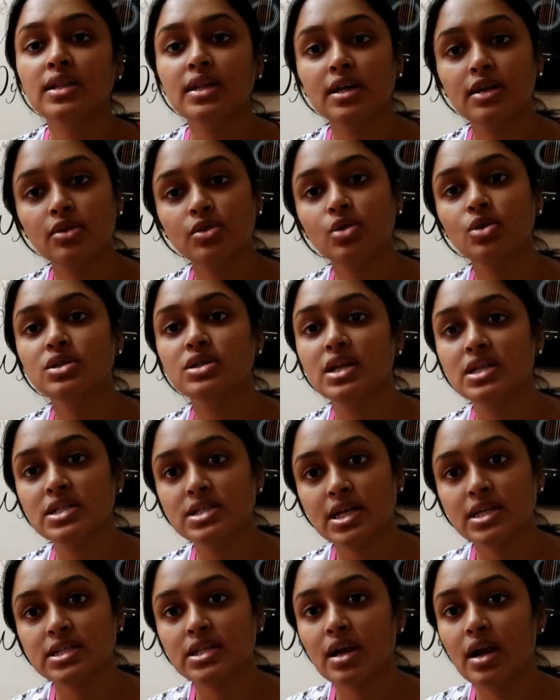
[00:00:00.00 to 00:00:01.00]
నేను ఎందుకు
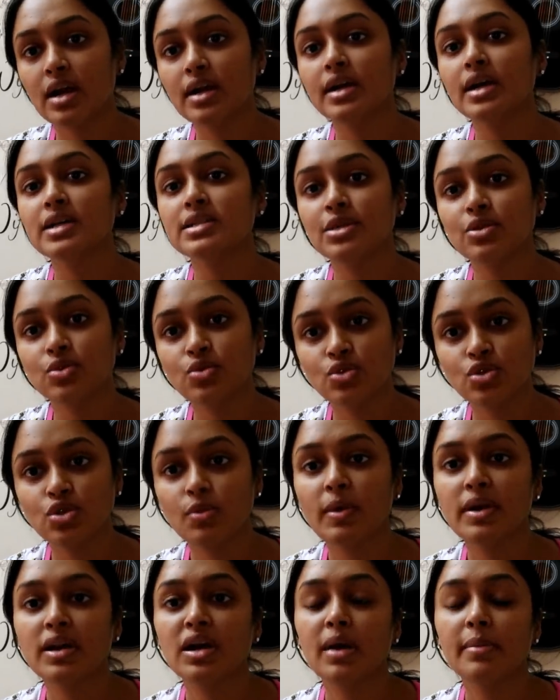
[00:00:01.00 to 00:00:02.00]
చేంజ్ చేస్తానంటే యాజ్ ఎ
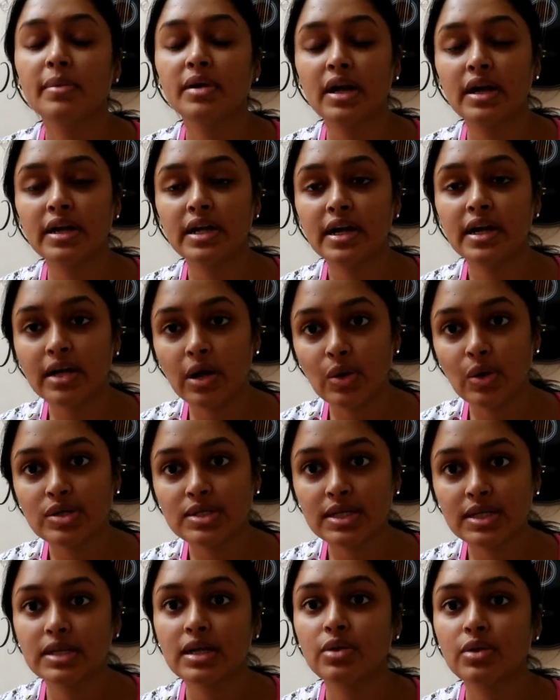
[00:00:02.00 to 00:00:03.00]
యూట్యూబర్గా మీరు అడిగే
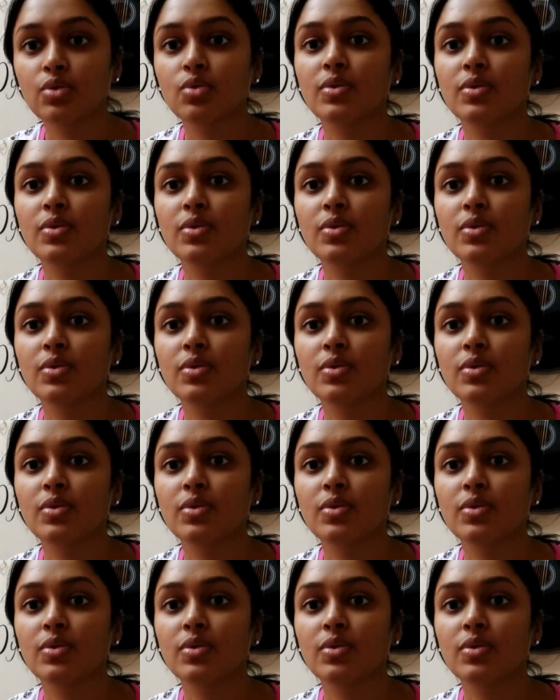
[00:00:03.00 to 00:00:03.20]
డౌట్స్కి నేను